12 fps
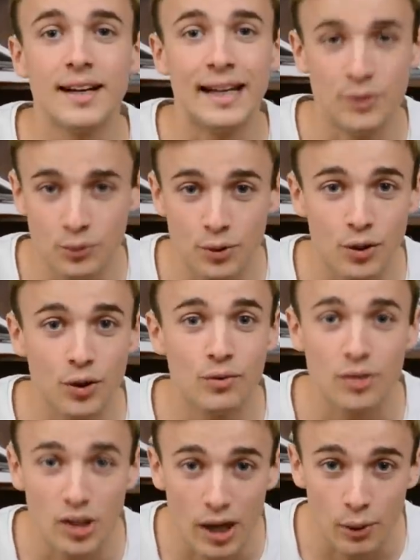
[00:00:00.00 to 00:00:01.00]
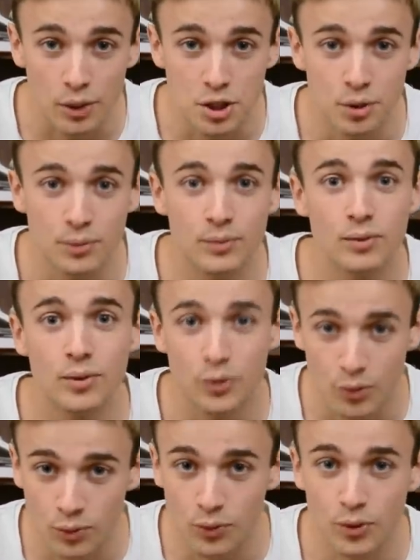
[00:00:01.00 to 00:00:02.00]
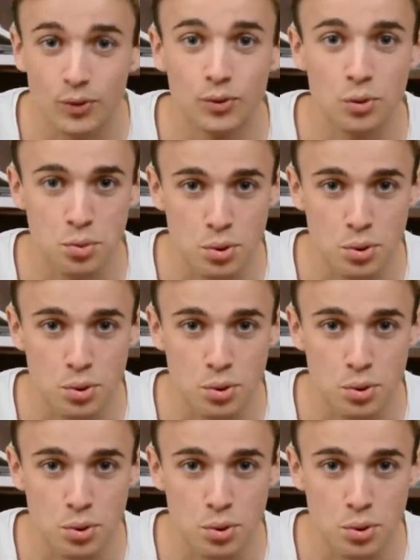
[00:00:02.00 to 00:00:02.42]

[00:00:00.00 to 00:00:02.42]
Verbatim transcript: Et donc, fuck la religion, donc Don